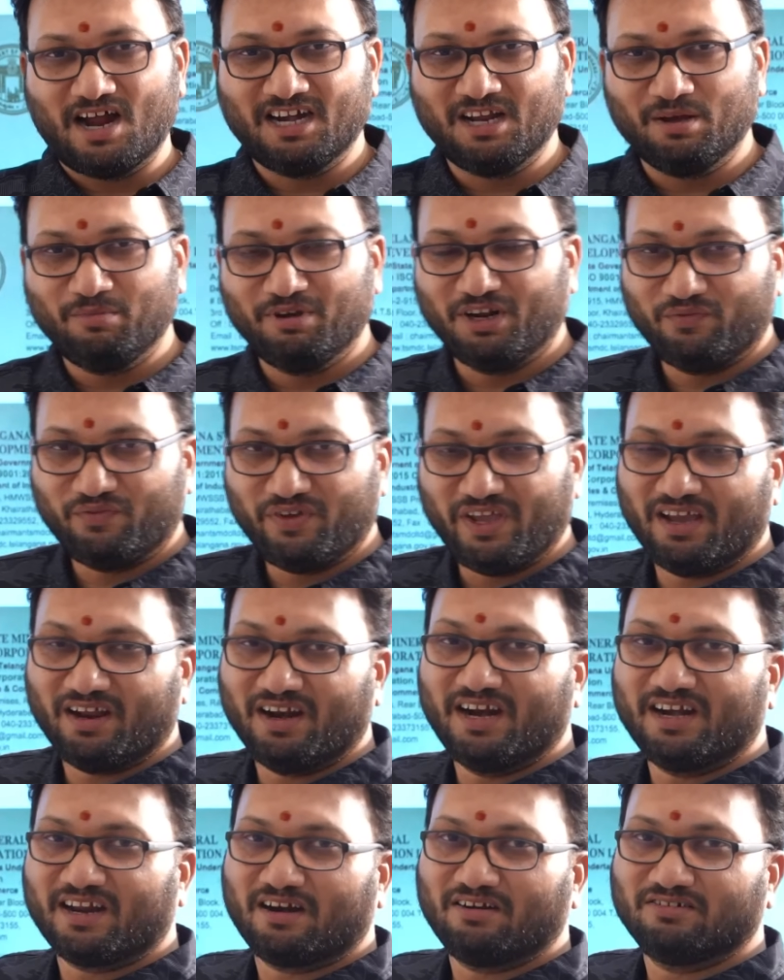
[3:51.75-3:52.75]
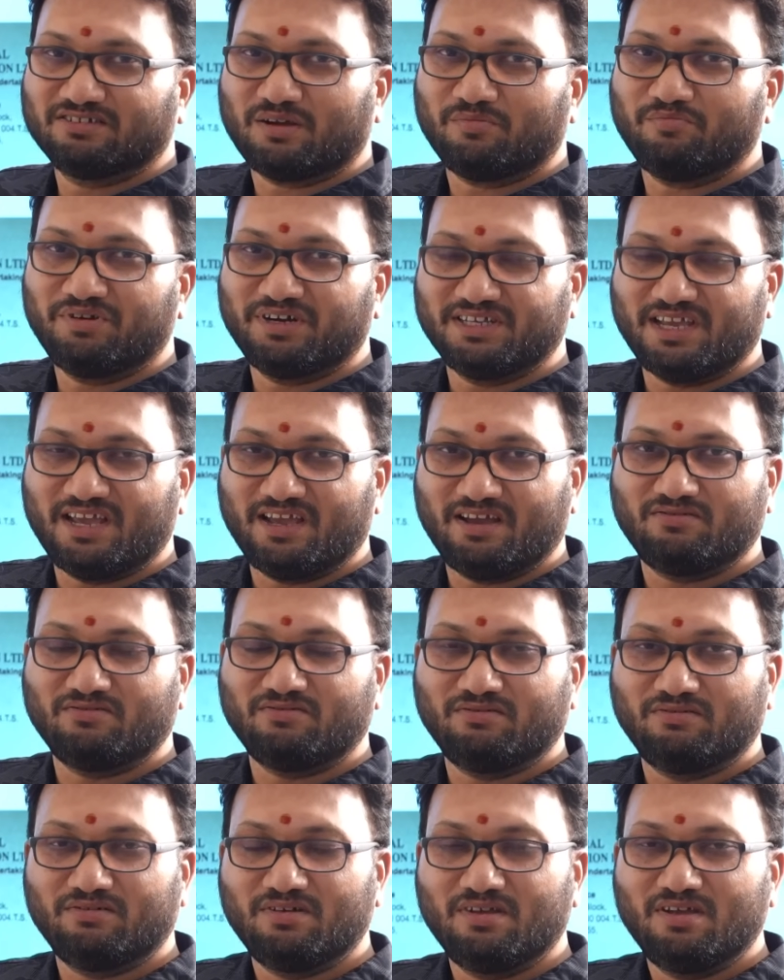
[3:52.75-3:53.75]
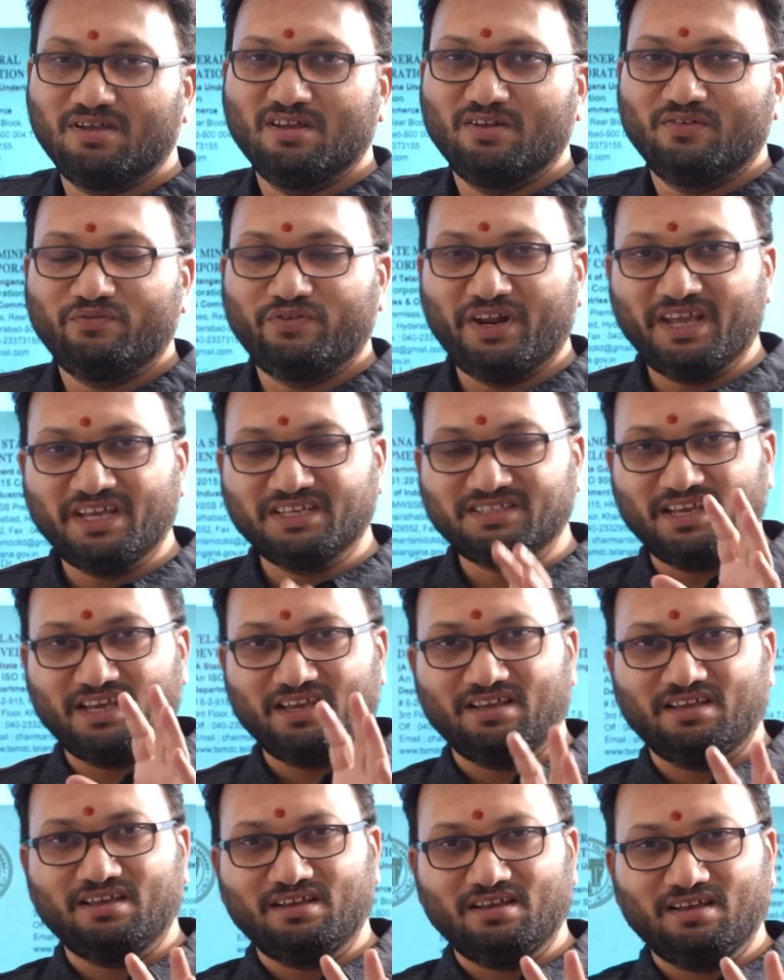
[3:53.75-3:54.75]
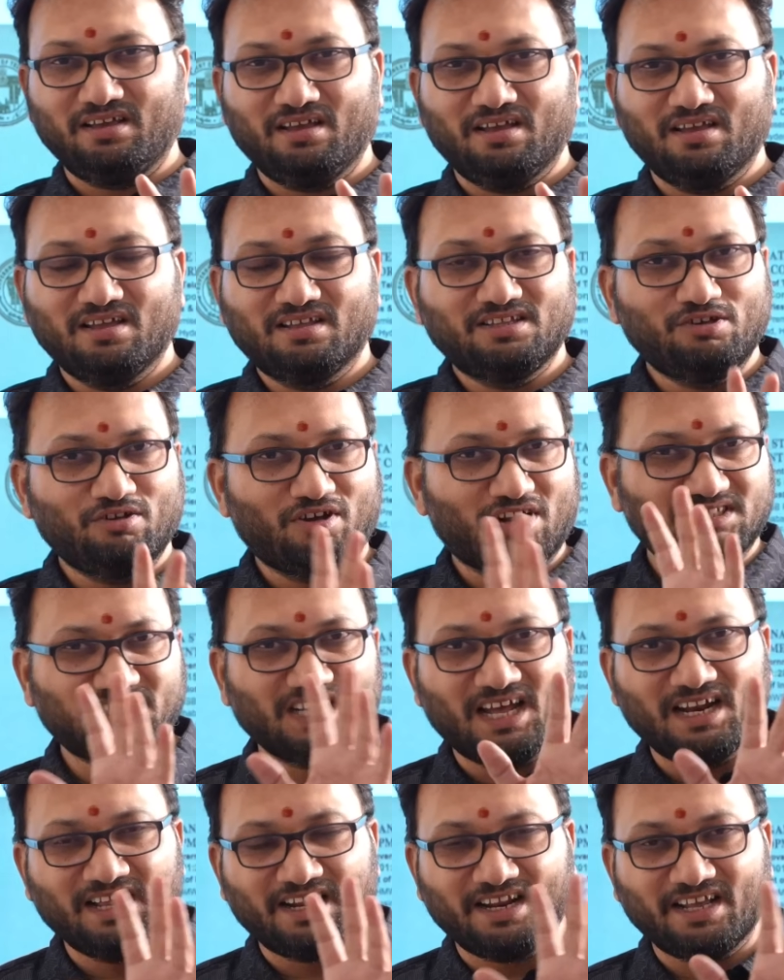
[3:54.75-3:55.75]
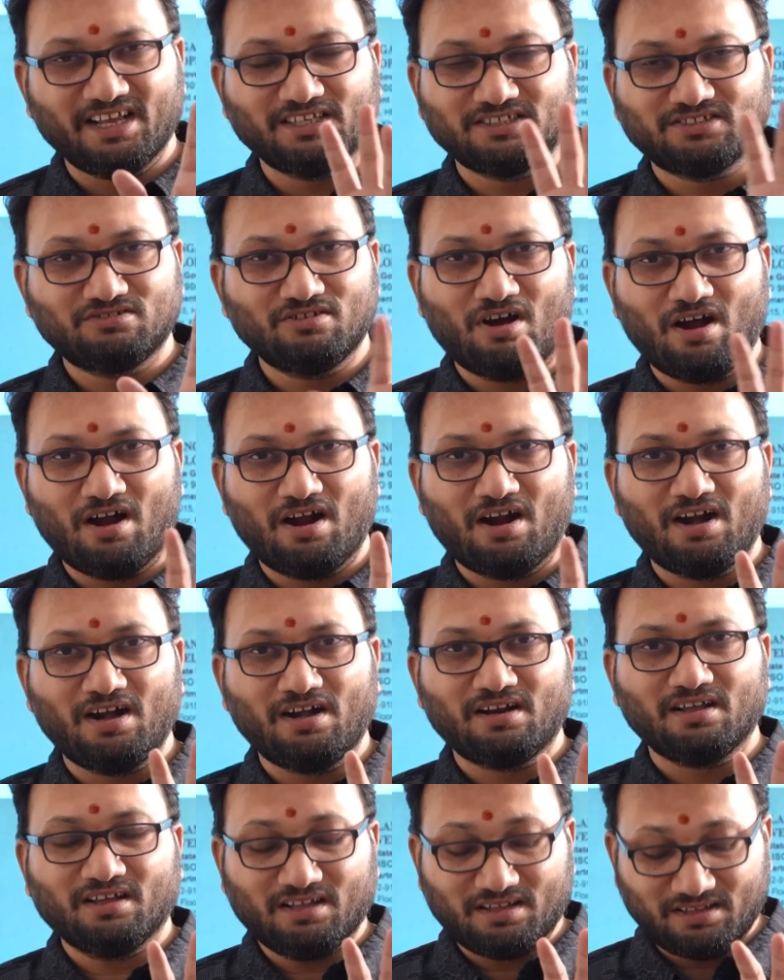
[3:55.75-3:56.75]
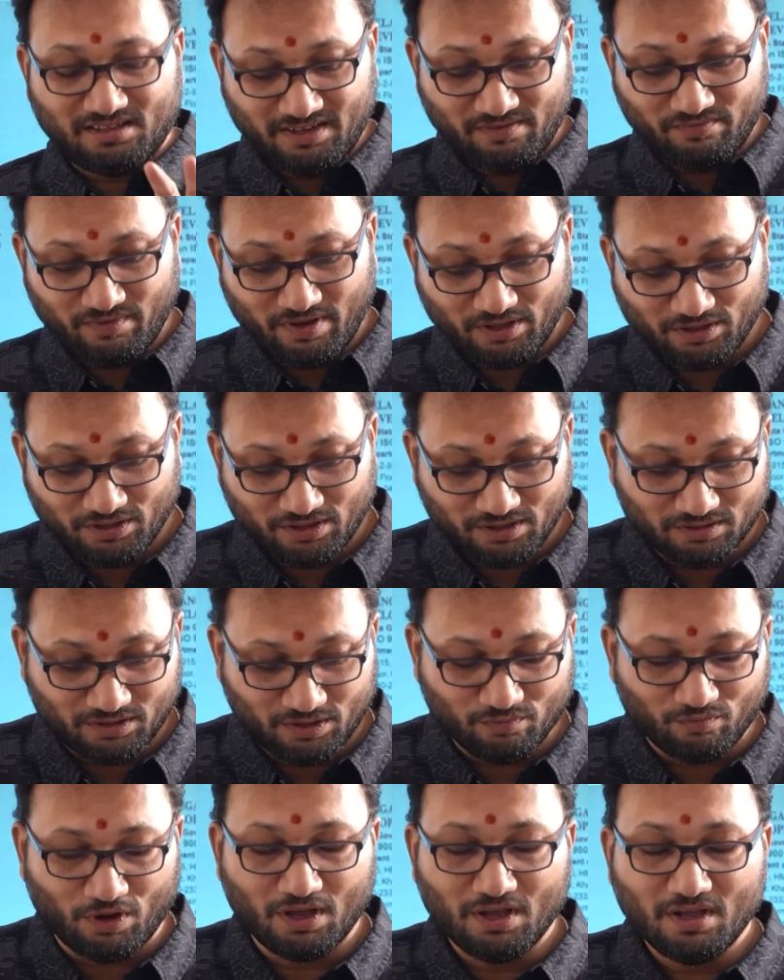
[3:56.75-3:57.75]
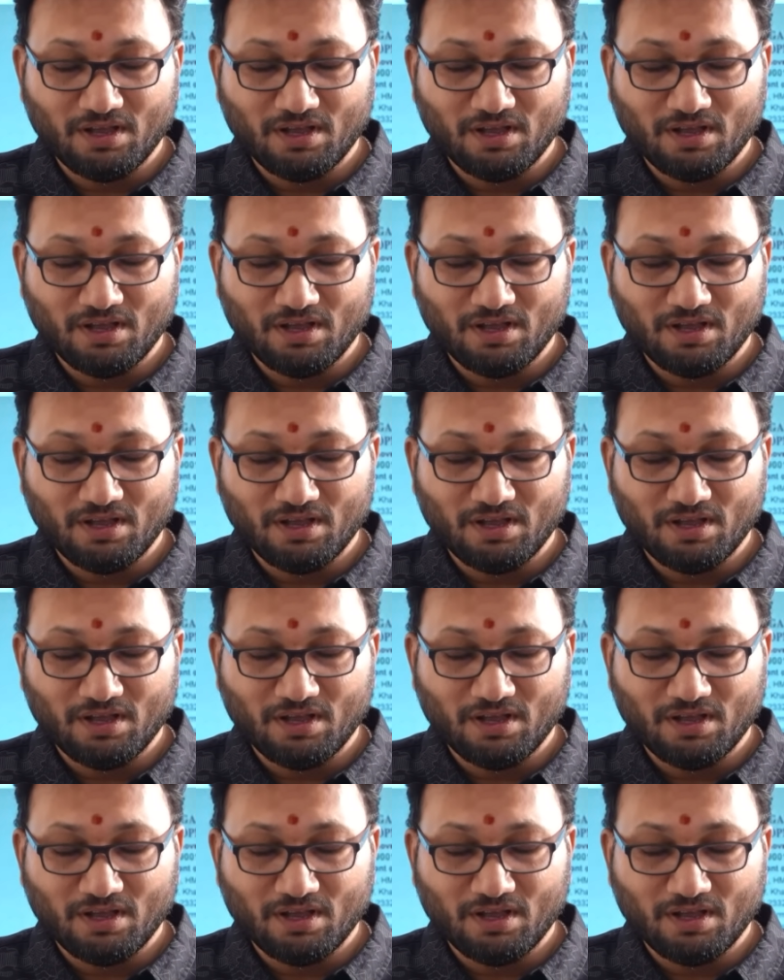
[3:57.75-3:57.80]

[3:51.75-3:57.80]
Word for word: అడ్డమైన ఫేక్ లెటర్లు సబ్మిట్ చేయకు ఫ్రీజింగ్ యువర్ శాలరీ ఈజ్ నాట్ ది ది